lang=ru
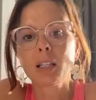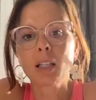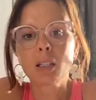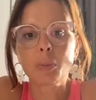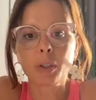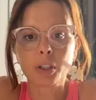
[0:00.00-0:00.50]

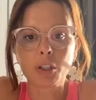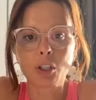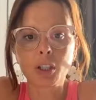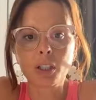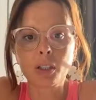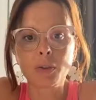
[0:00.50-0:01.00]
Я на
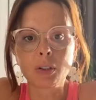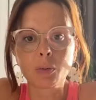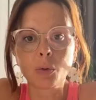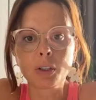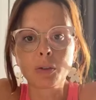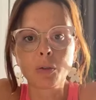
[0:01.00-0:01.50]
протяжении
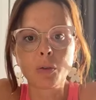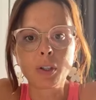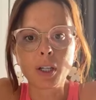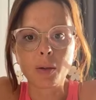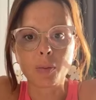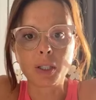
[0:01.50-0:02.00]
всего этого
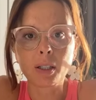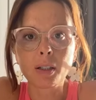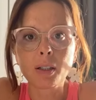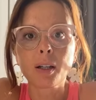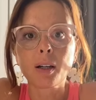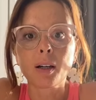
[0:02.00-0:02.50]
времени
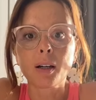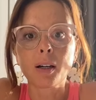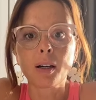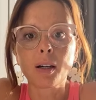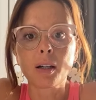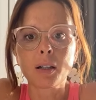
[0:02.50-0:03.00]

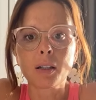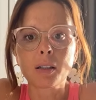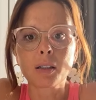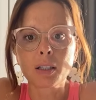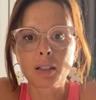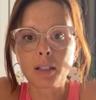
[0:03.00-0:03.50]
а,
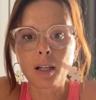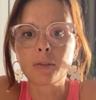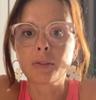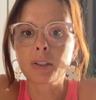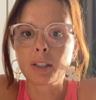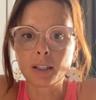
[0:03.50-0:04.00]

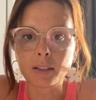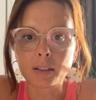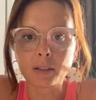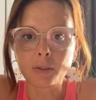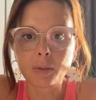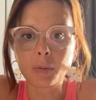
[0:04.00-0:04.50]
росла
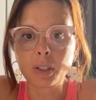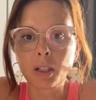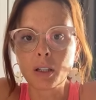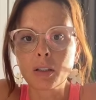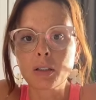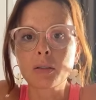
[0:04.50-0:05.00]
финансово,
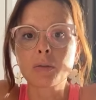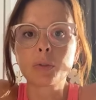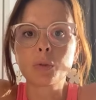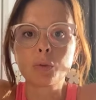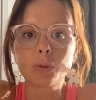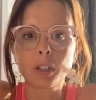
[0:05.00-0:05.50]
менялась
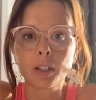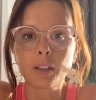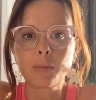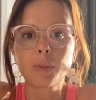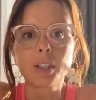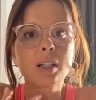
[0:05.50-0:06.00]

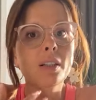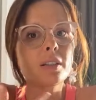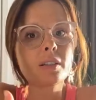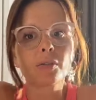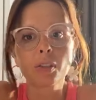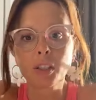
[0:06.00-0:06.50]
внутренне,
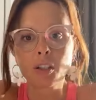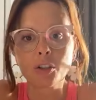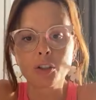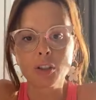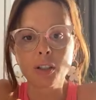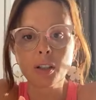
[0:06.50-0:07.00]
менялась
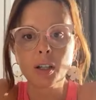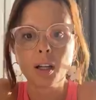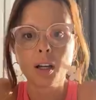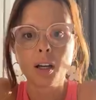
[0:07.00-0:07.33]
внешне.